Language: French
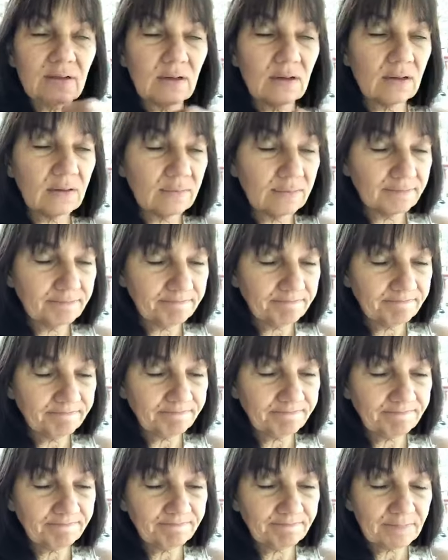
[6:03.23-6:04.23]
Ah,
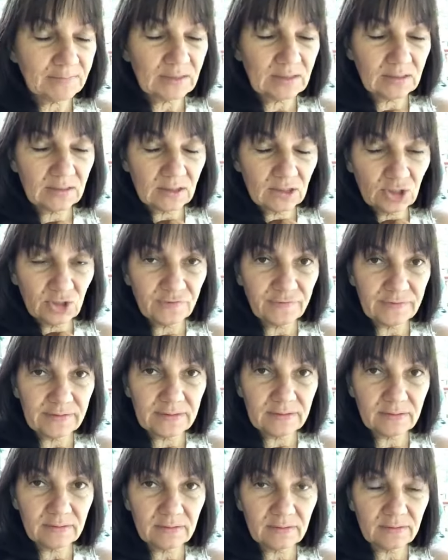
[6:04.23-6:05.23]
je vis
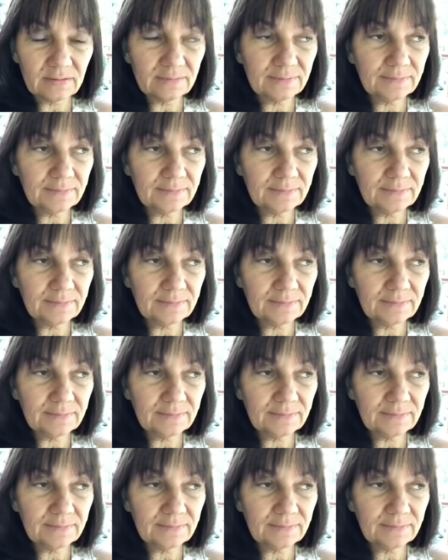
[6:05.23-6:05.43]
ça, là.